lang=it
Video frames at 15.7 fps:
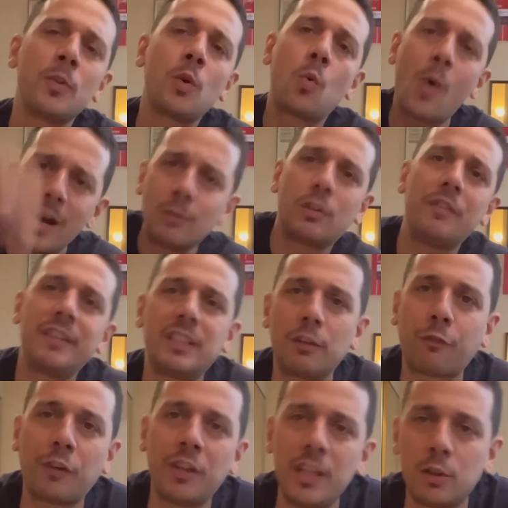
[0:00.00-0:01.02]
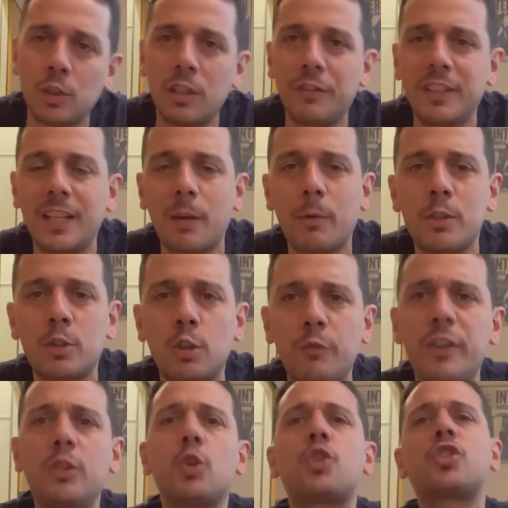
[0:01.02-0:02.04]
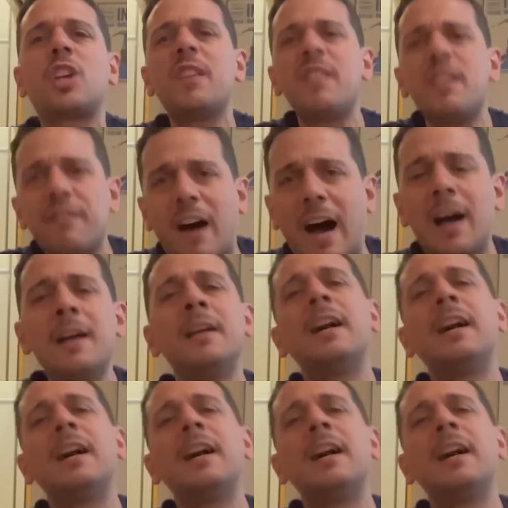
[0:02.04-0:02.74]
Quando avete finito di vedere questo video, se vi va,